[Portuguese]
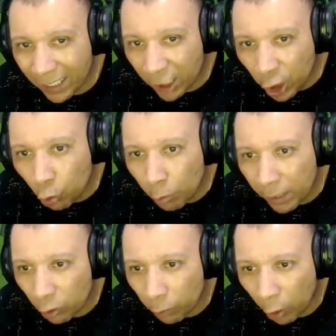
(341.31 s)
críticos,
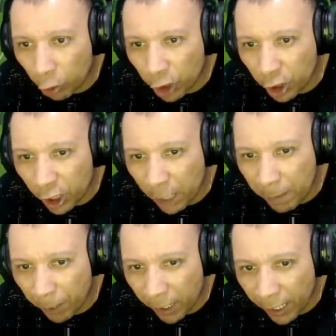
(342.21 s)
mano, do bagulho de, de
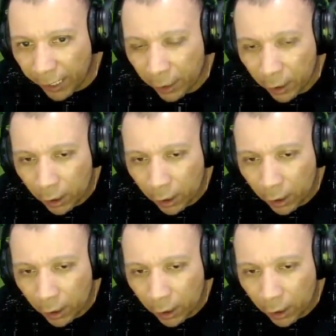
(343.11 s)
gameplay.